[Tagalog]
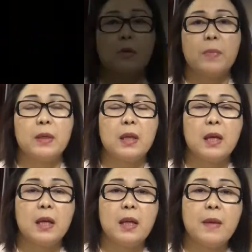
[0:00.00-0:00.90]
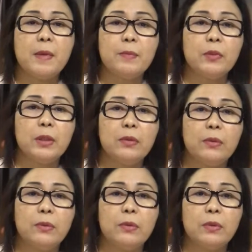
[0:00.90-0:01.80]
So, pag nalaman mo na
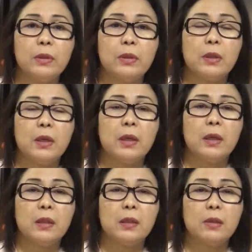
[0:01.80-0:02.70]
doon, uh,